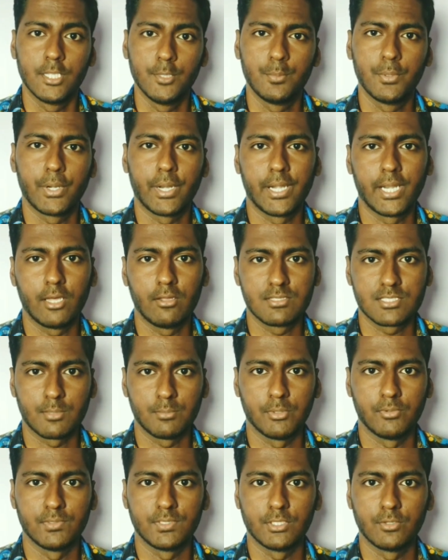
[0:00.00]
இப்போ ரெண்டாவது
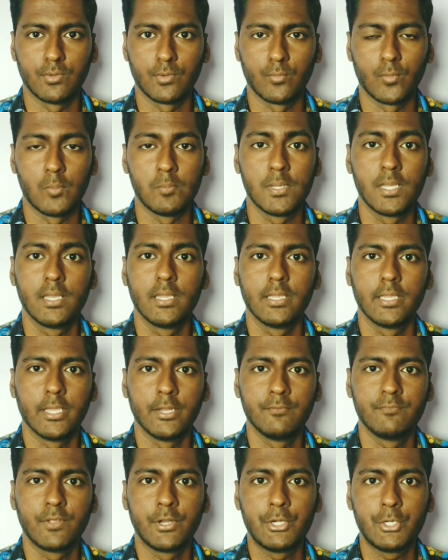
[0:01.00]
சம்பவத்துக்கு வருவோம்
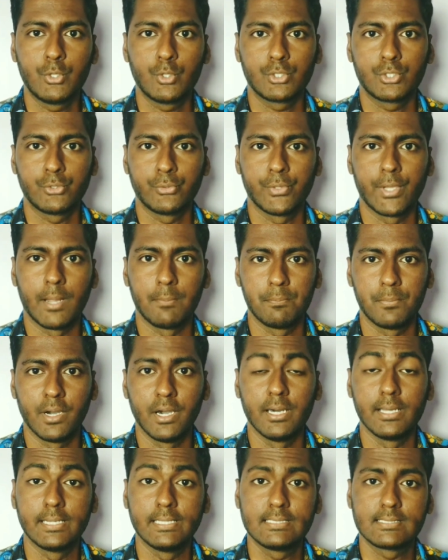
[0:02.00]
என் ஃப்ரெண்டு ஒருத்தனுடைய
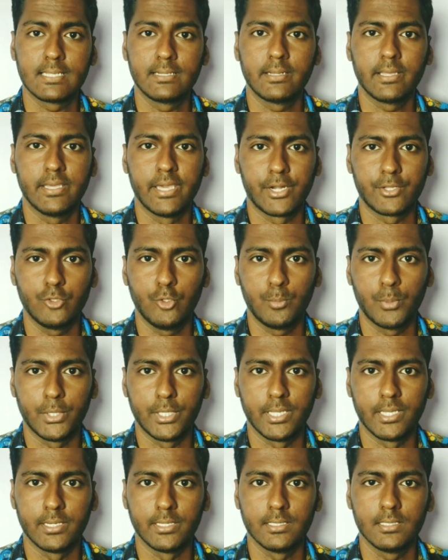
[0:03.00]
அப்பா ரீசெண்டா இறந்து
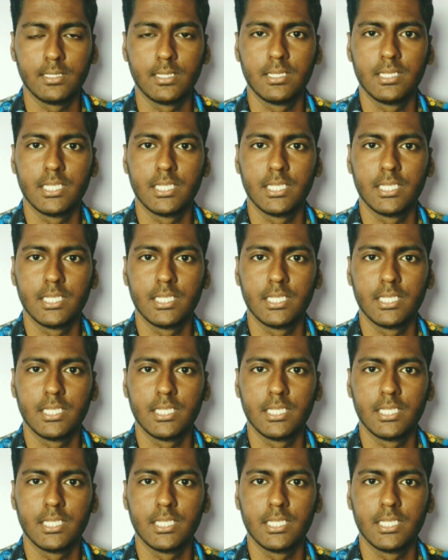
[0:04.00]
போயிட்டாரு